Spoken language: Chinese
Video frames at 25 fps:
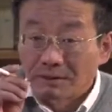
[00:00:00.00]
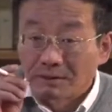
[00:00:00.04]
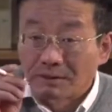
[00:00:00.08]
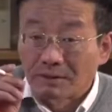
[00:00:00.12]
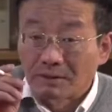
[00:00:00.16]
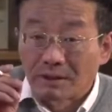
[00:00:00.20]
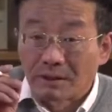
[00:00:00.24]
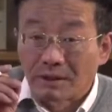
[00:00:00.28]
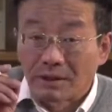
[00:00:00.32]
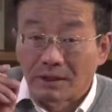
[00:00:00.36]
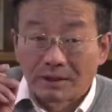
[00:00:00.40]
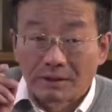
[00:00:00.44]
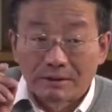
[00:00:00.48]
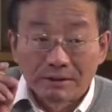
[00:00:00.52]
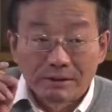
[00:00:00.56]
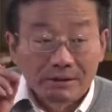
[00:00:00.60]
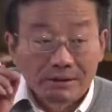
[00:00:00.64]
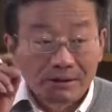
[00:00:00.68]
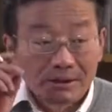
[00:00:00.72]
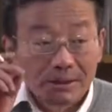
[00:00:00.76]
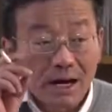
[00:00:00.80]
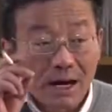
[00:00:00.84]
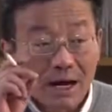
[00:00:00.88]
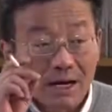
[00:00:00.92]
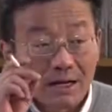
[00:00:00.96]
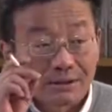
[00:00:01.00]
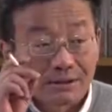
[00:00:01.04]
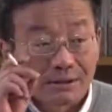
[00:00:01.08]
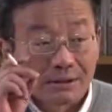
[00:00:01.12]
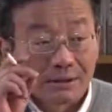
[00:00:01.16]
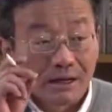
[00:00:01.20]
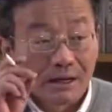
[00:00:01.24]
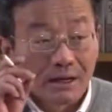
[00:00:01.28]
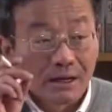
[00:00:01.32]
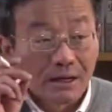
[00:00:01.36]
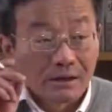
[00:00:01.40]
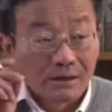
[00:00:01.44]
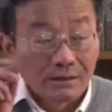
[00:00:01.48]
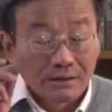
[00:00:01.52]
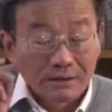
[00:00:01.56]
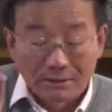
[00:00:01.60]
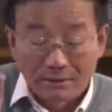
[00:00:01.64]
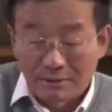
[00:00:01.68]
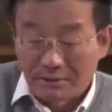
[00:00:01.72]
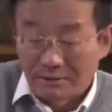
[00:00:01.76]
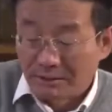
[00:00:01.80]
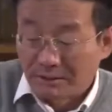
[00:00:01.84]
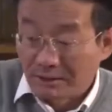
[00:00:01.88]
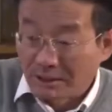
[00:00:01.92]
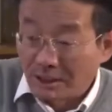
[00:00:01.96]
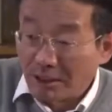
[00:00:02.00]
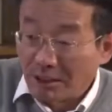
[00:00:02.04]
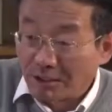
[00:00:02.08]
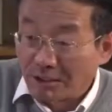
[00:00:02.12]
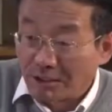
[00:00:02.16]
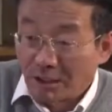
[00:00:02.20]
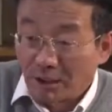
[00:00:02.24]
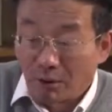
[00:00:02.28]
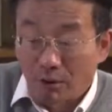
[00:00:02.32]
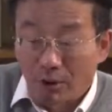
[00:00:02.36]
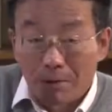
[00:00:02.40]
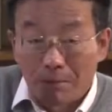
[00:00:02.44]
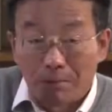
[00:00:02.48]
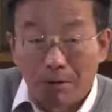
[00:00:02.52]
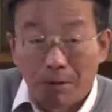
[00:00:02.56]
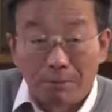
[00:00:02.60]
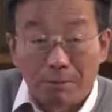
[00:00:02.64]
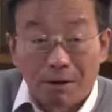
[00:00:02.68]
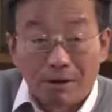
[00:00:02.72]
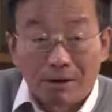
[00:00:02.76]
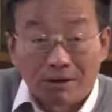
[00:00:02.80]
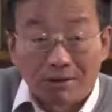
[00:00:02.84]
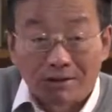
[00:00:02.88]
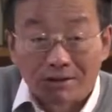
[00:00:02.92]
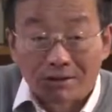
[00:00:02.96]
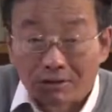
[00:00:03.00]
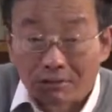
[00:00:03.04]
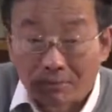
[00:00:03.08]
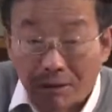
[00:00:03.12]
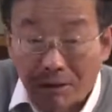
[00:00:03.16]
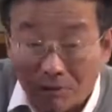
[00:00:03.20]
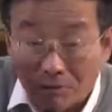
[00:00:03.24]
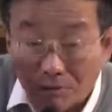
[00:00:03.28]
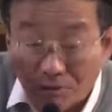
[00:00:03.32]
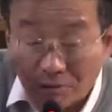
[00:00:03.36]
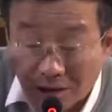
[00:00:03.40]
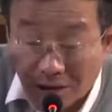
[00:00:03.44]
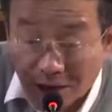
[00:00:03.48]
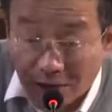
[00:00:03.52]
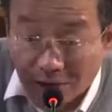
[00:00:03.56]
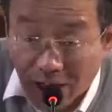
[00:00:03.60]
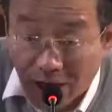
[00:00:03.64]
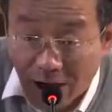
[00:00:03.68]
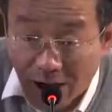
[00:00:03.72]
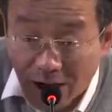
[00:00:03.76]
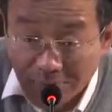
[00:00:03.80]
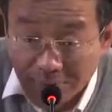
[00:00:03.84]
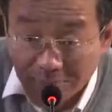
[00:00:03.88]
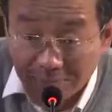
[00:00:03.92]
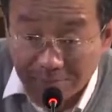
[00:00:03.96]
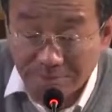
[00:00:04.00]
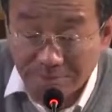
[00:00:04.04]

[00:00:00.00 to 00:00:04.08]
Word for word: 这个以价值增值为目标的资本主义生产，